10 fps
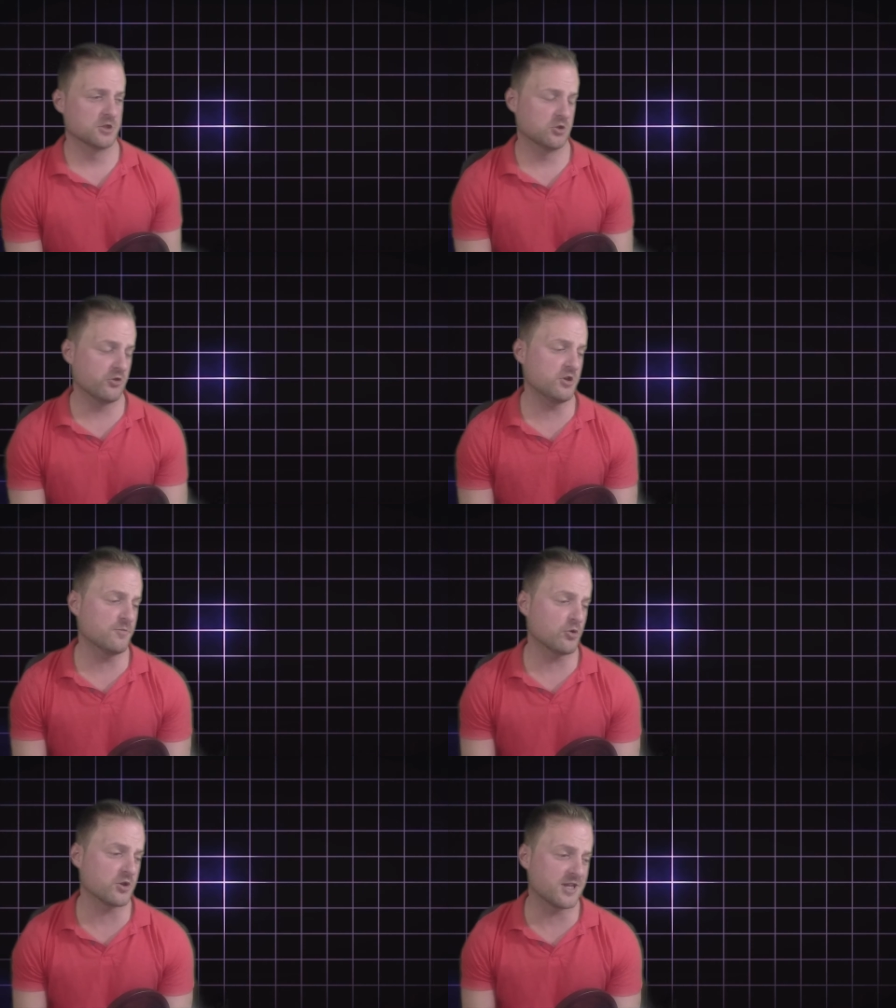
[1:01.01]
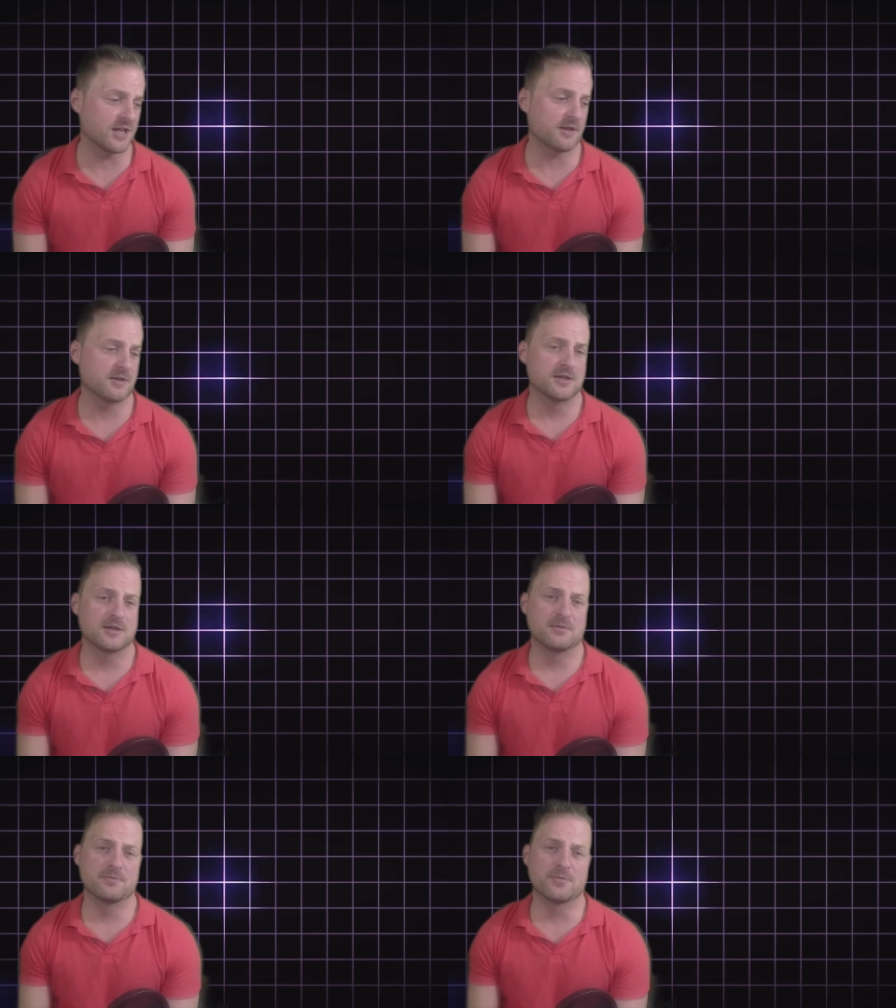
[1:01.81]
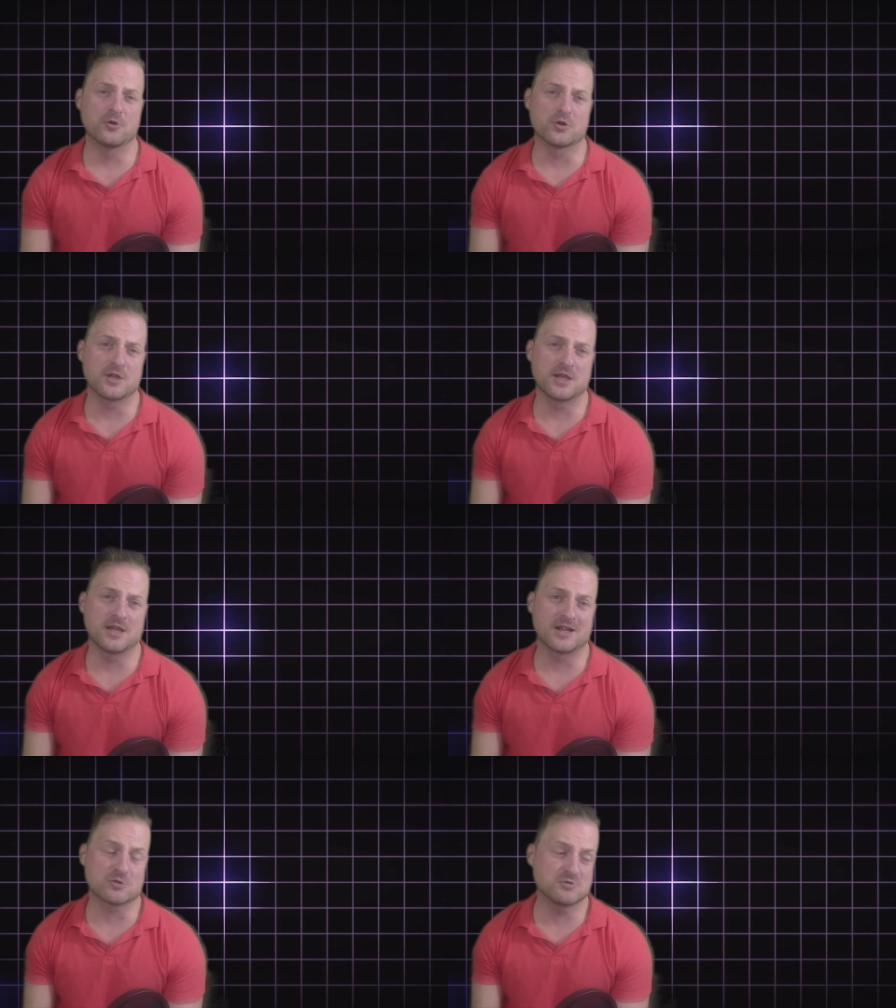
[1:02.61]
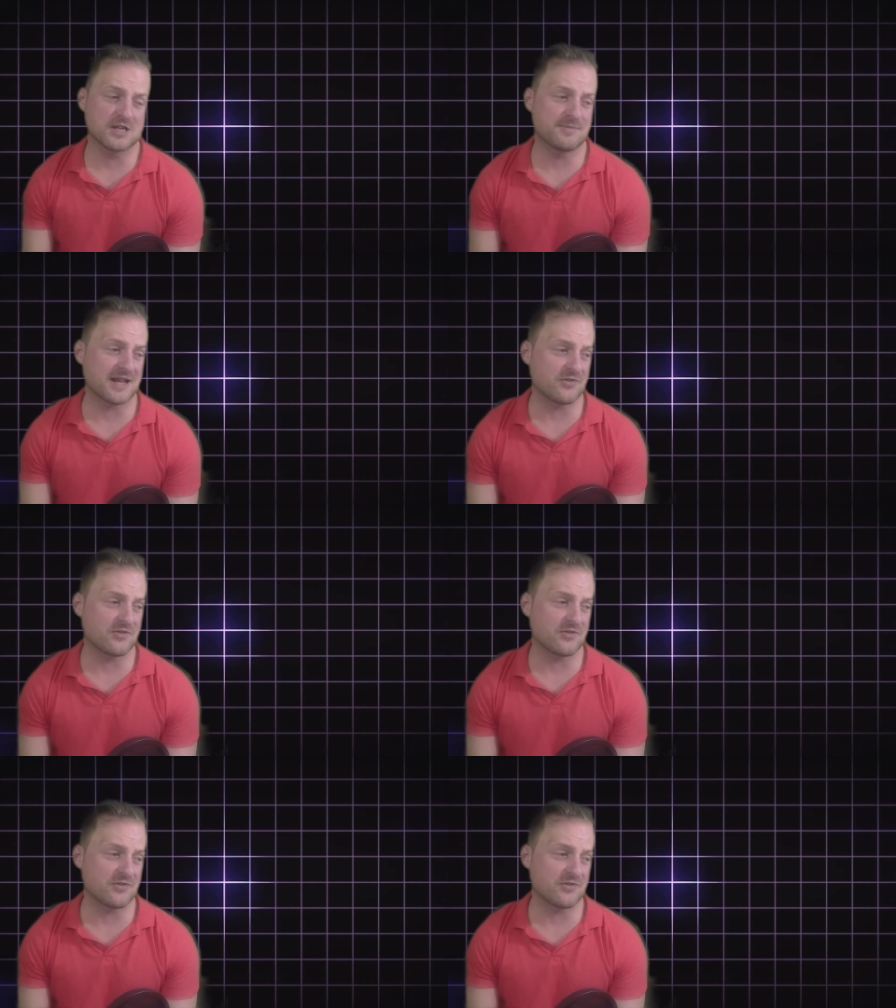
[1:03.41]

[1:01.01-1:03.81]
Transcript: Lo digo porque porque resulta que para